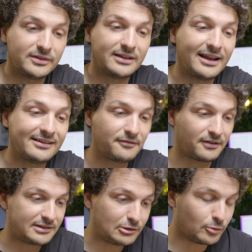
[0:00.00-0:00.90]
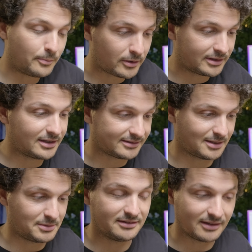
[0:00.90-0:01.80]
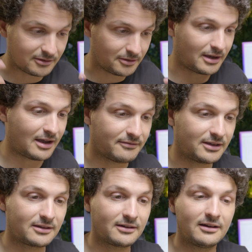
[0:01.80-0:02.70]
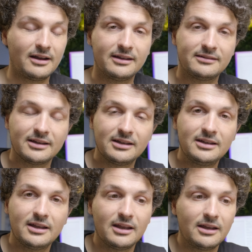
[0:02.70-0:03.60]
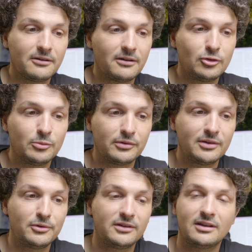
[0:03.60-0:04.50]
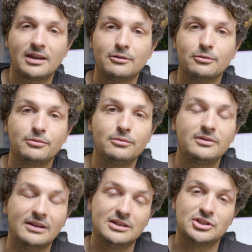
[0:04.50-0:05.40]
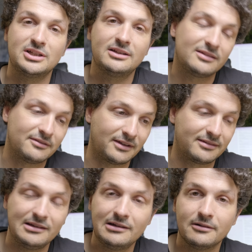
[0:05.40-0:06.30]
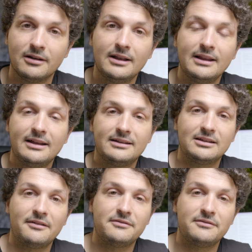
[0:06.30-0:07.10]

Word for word: c'était assez facile de porter un stabilisateur avec un, Easy Rig euh, et, de poser mon XT4 dessus. C'est léger, c'est facile, ça va